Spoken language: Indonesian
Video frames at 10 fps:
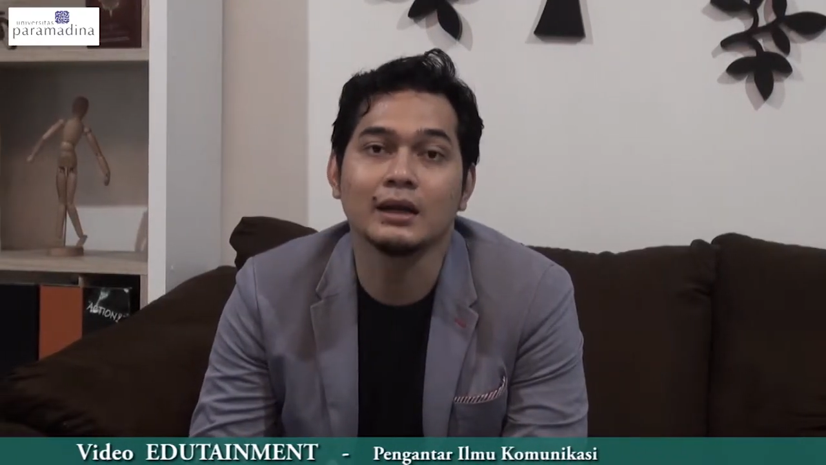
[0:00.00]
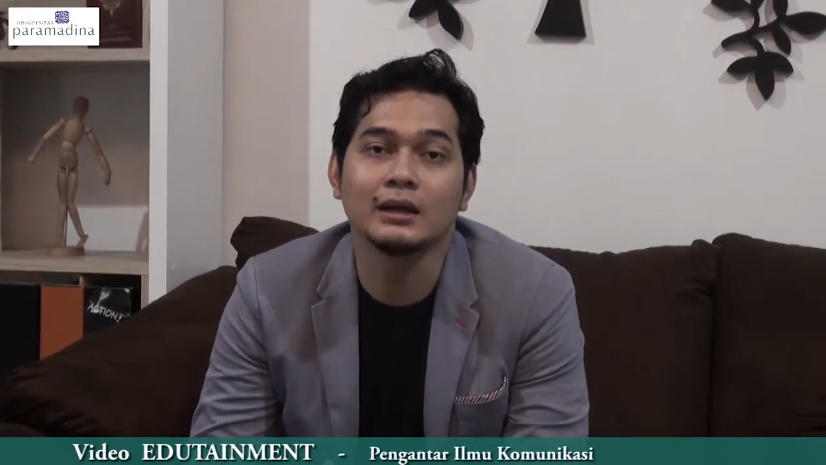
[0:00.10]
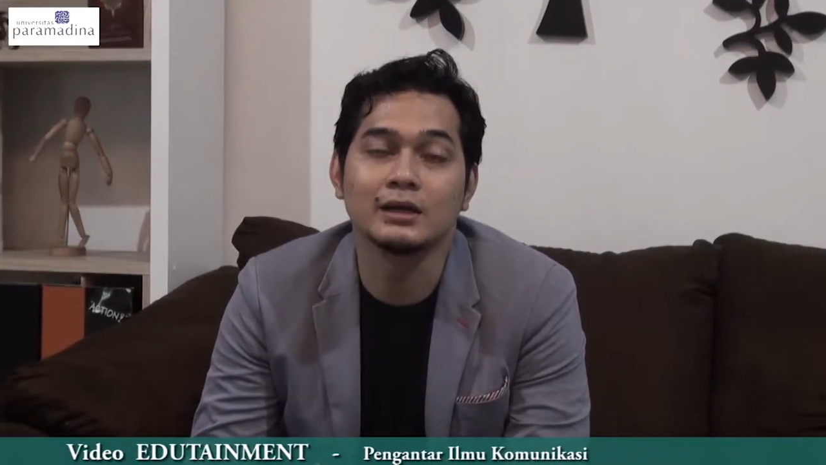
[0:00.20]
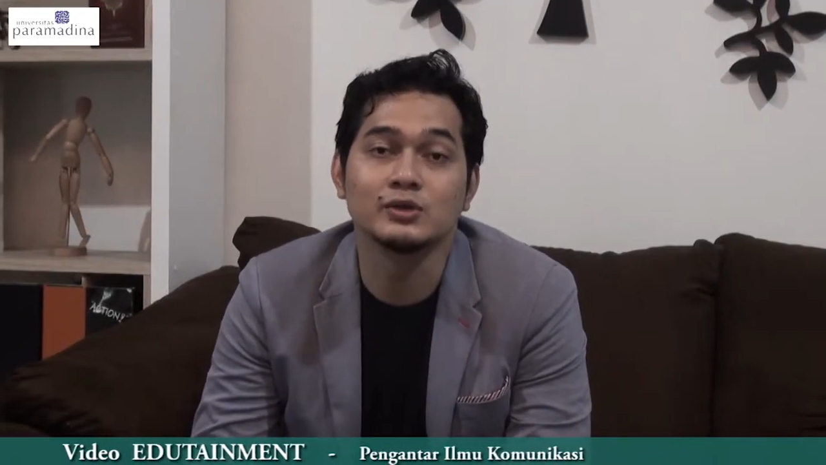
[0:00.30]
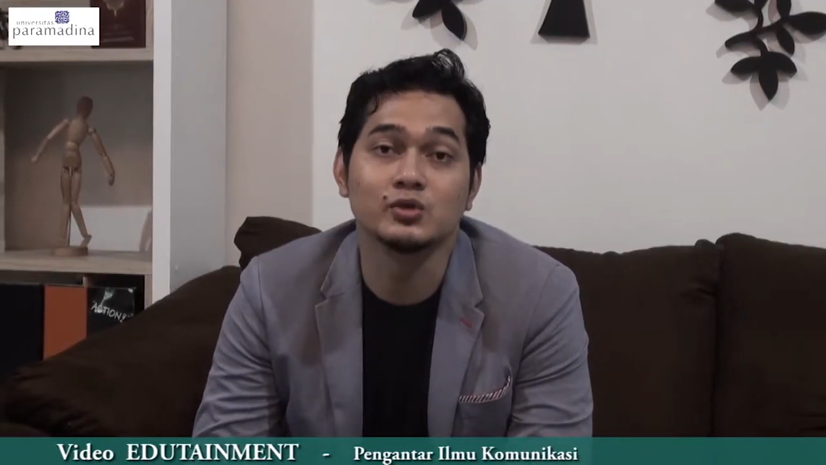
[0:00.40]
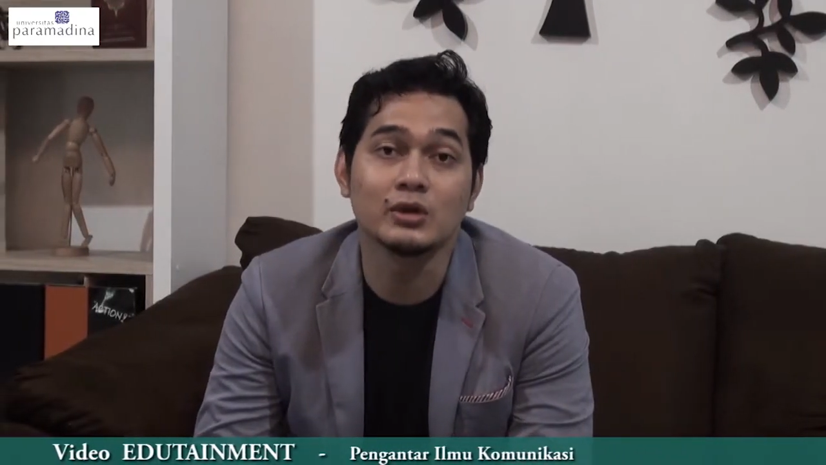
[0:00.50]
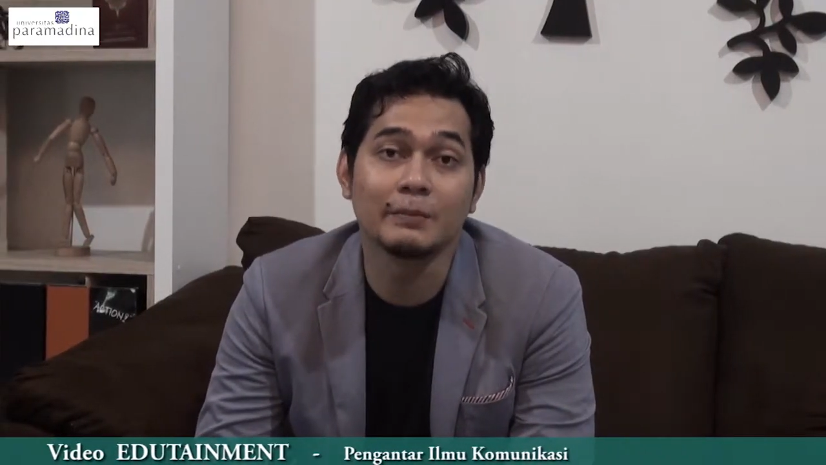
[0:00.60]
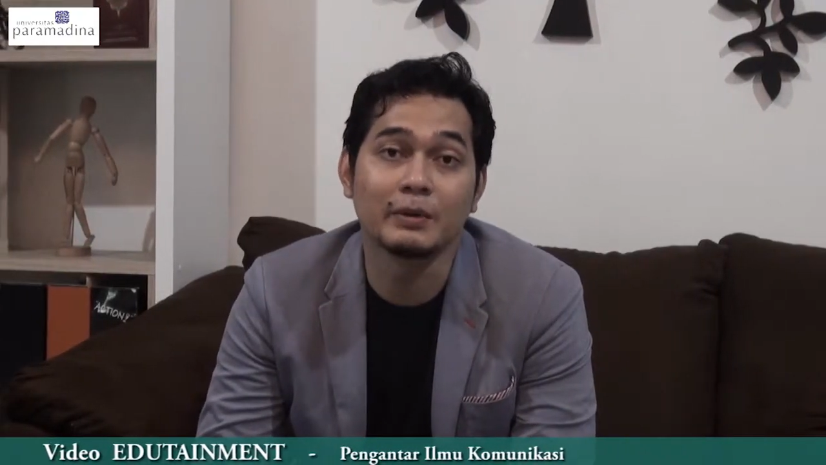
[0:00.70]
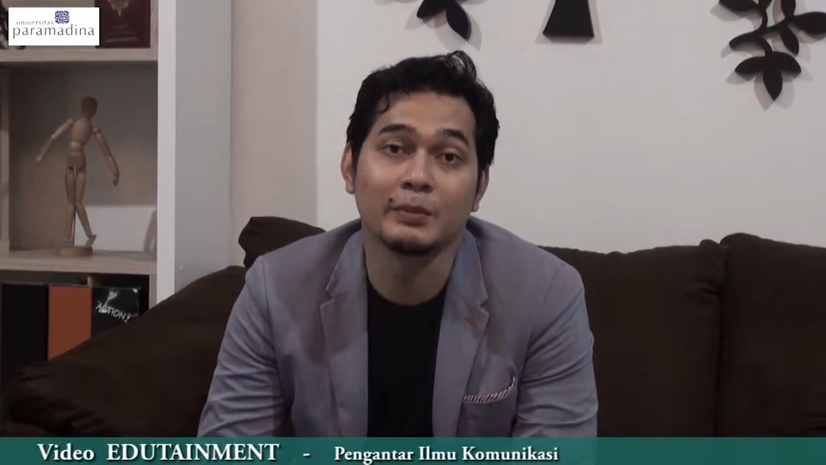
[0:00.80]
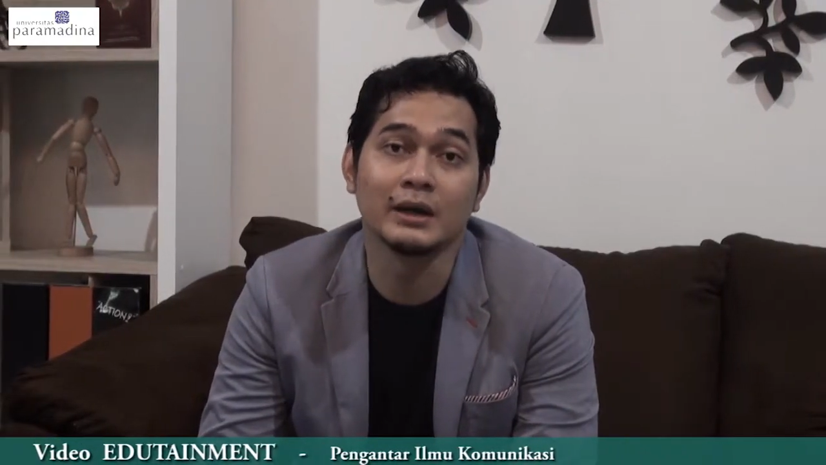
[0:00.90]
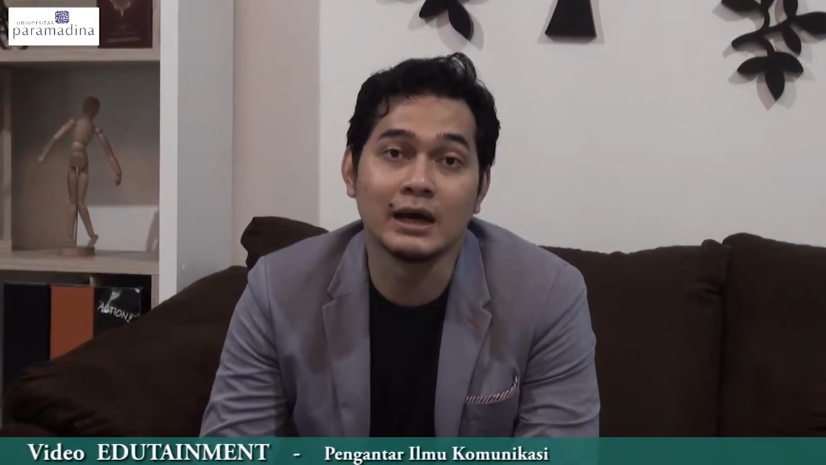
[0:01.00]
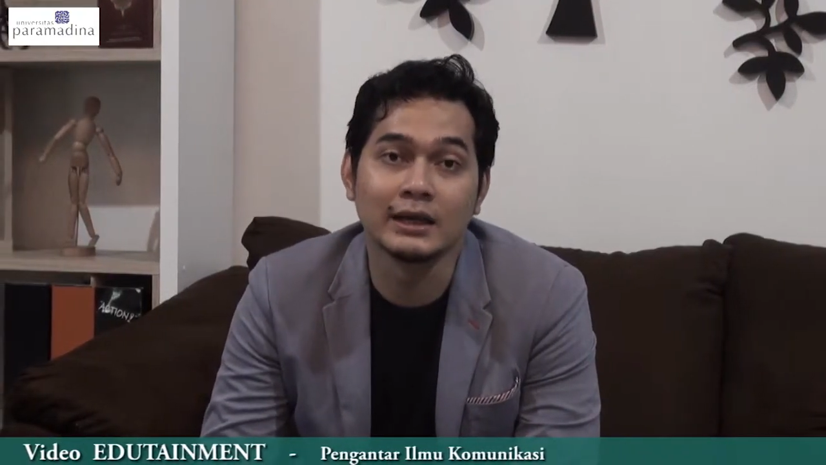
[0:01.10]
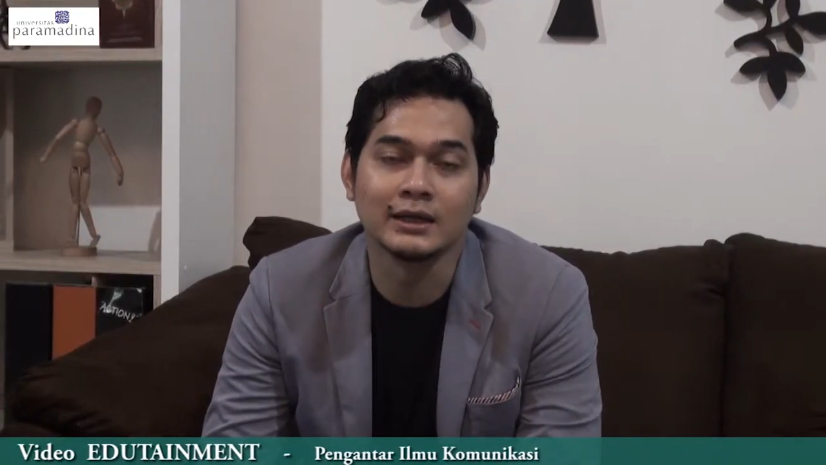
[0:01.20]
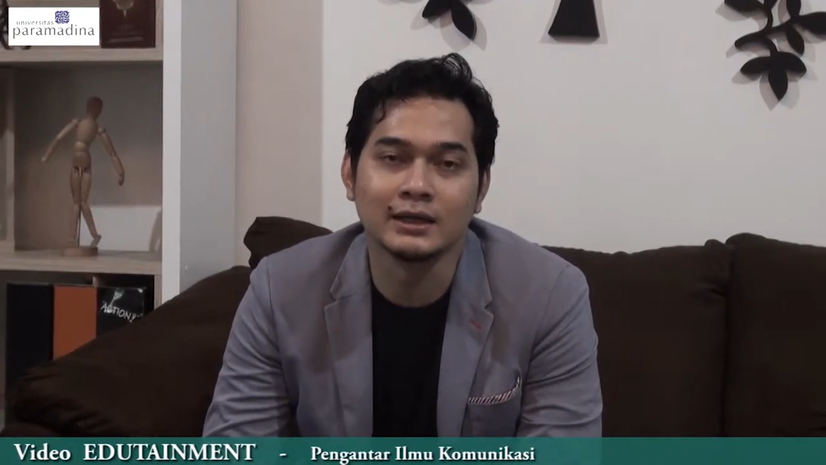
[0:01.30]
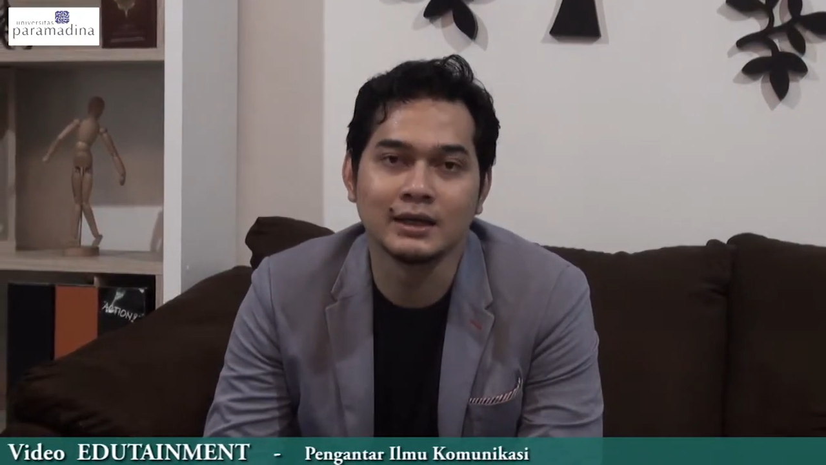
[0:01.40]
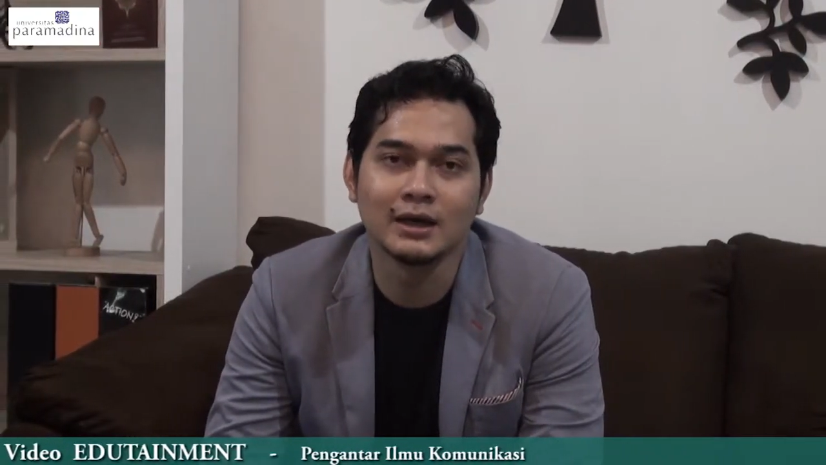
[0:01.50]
dan juga perbedaannya.